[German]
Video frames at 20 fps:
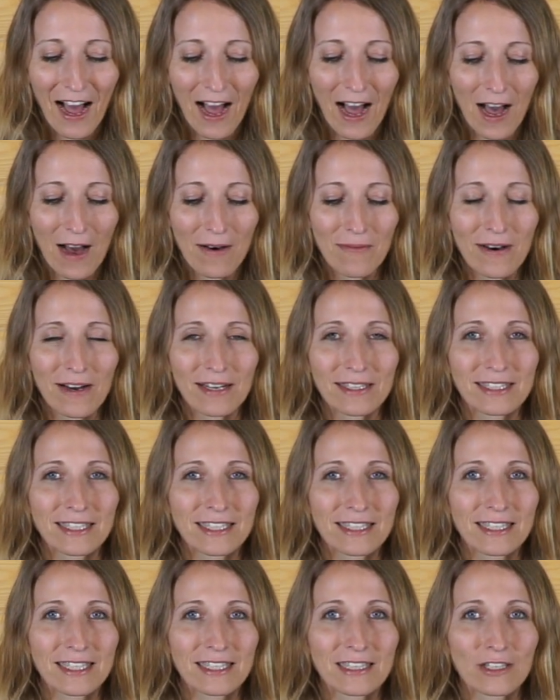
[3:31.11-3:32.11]
aber die
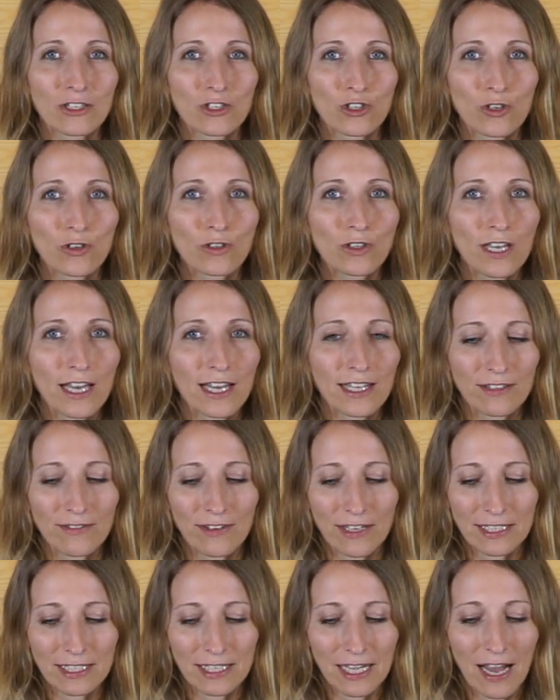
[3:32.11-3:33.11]
sind schon
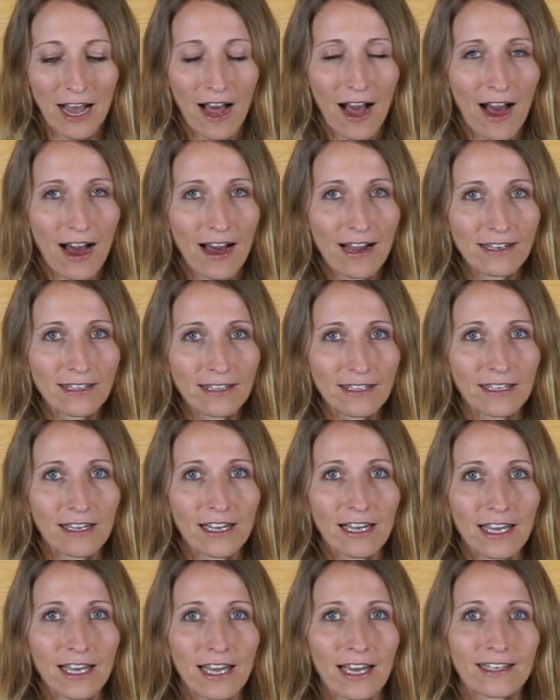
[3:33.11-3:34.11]
etwas hart
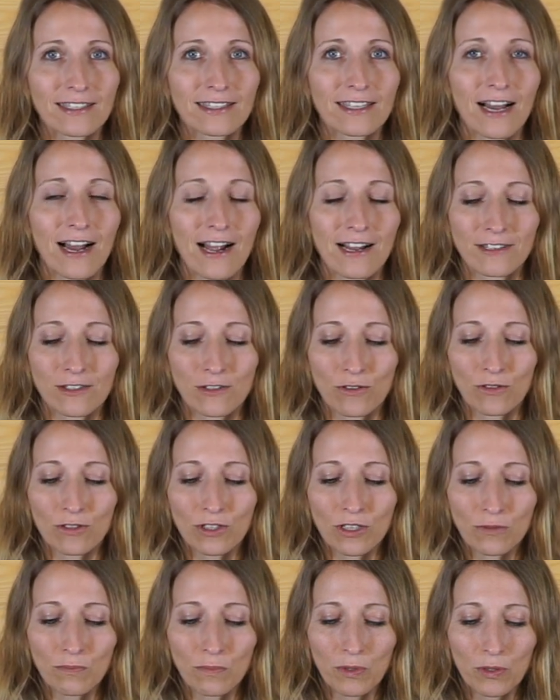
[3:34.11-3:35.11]
härter als
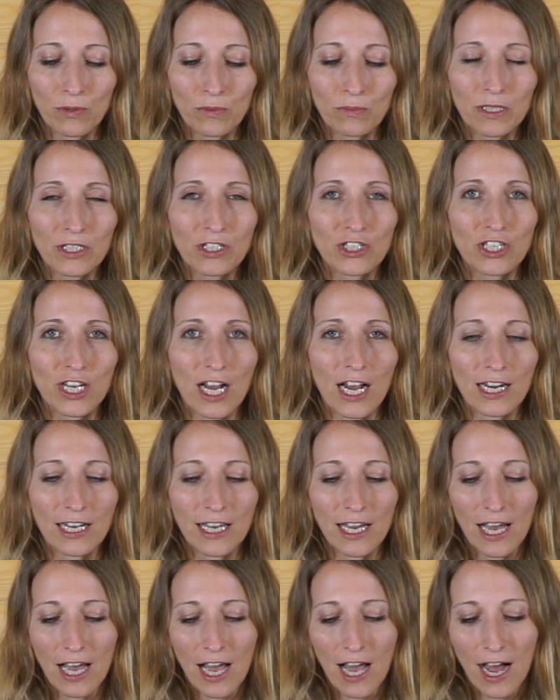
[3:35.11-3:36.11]

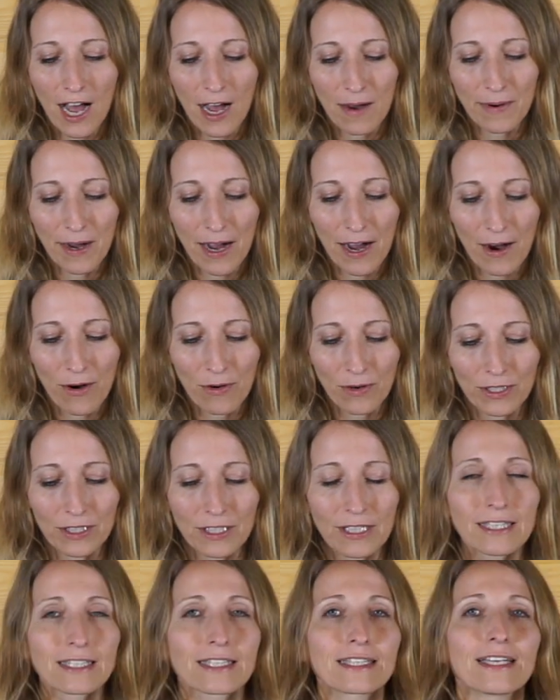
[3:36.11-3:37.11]
Sonnenblumenschale, aber auch
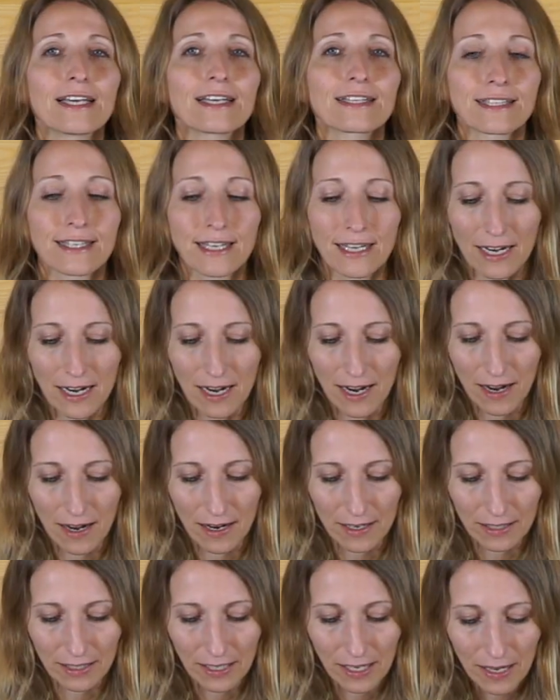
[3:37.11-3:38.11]
nicht sehr, sehr
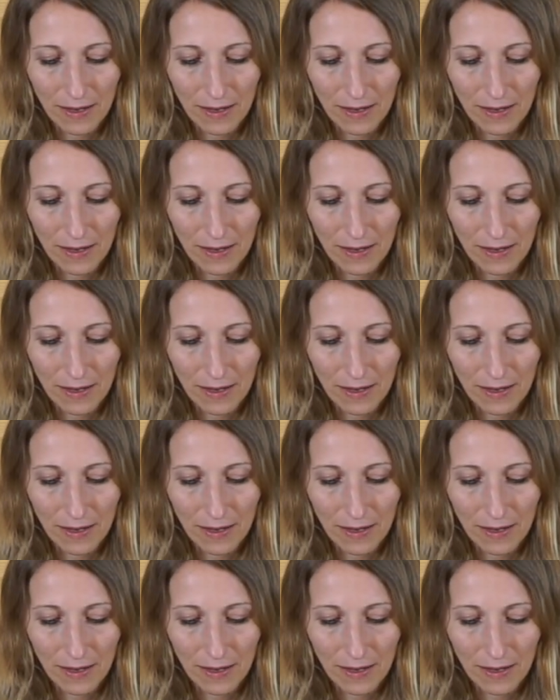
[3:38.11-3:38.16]
hart.